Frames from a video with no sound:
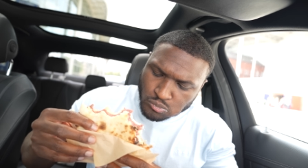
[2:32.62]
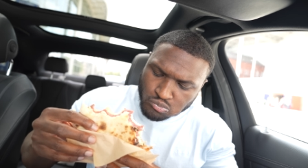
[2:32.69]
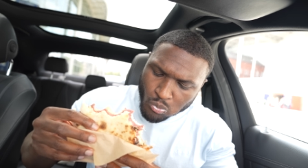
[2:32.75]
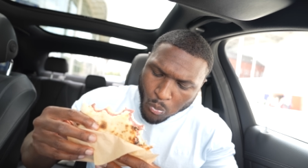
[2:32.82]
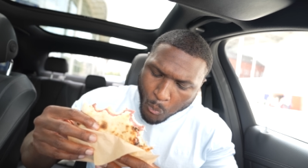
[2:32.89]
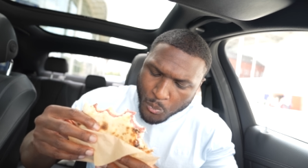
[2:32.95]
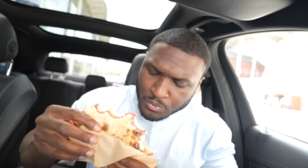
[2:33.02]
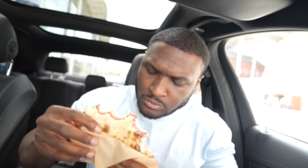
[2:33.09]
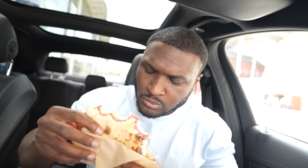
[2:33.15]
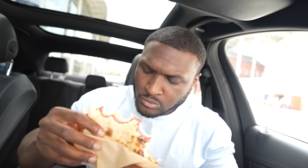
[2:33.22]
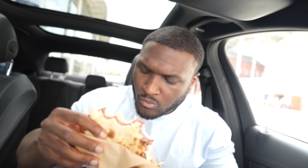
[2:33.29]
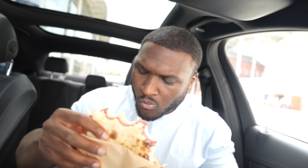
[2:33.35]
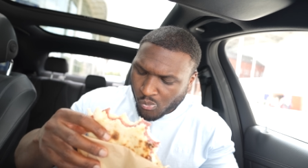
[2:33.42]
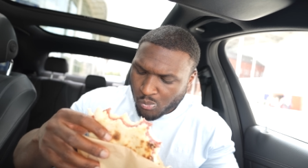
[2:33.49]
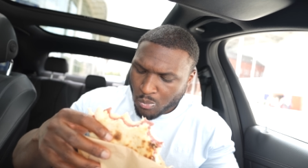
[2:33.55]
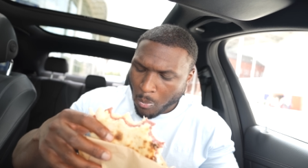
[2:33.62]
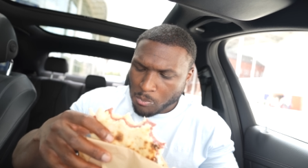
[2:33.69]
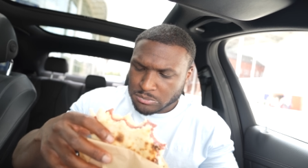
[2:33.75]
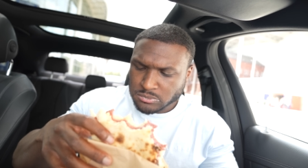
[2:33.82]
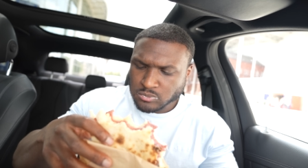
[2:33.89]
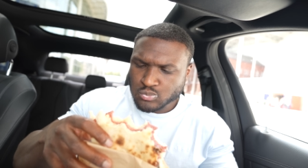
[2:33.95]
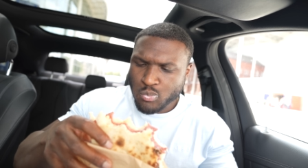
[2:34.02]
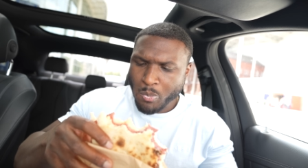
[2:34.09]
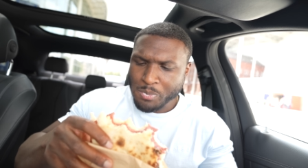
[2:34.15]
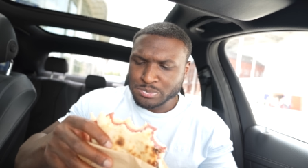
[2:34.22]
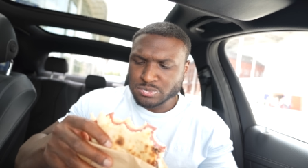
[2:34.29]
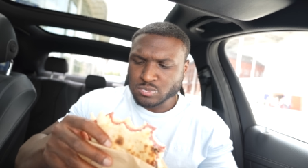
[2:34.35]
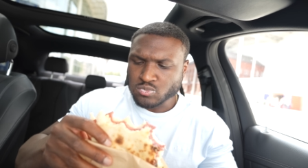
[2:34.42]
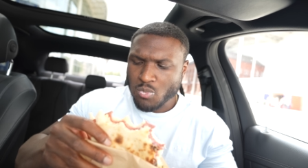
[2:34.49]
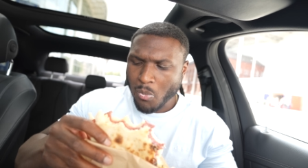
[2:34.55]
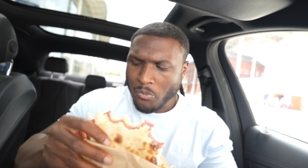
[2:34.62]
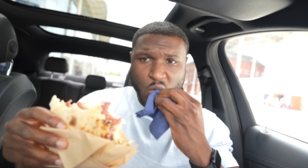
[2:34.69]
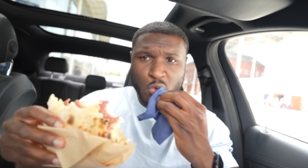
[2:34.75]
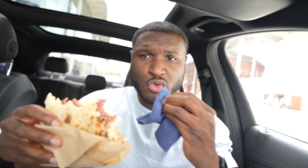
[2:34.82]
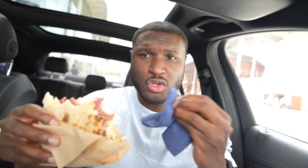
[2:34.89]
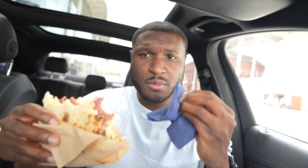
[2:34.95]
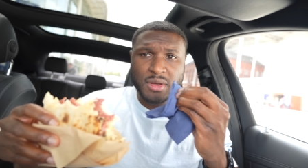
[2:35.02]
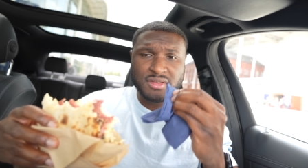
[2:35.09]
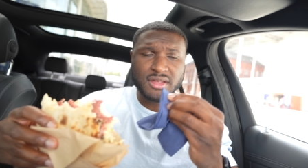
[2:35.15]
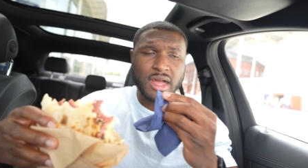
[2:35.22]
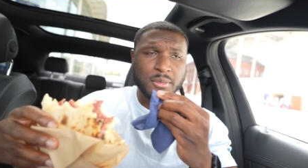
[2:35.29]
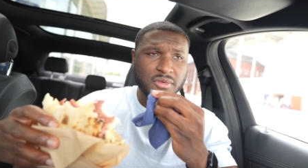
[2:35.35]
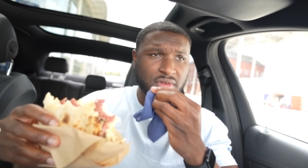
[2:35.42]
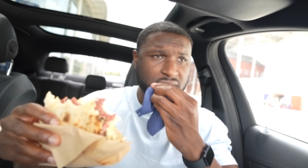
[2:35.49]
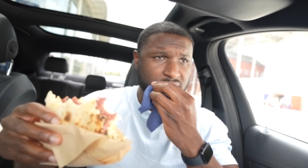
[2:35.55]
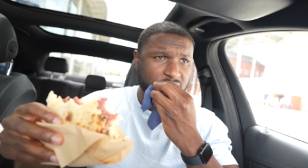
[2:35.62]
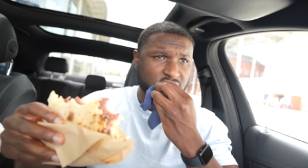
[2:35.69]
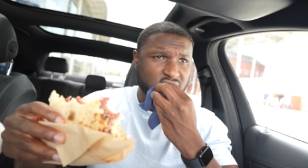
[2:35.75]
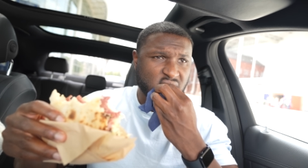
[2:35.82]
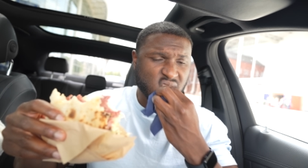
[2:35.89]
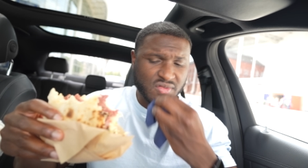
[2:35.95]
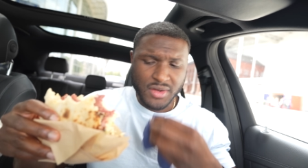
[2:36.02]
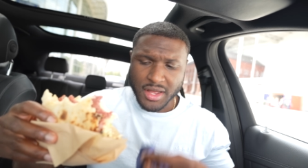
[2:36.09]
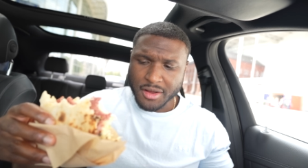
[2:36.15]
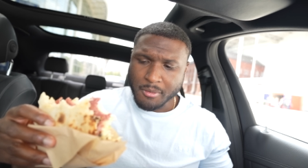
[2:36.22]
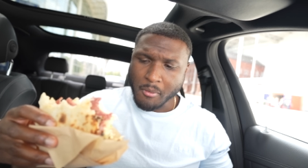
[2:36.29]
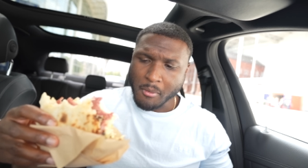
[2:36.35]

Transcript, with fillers: Mhm. Mmh. Holt euch Pastrami, wenn ihr hier seid, weil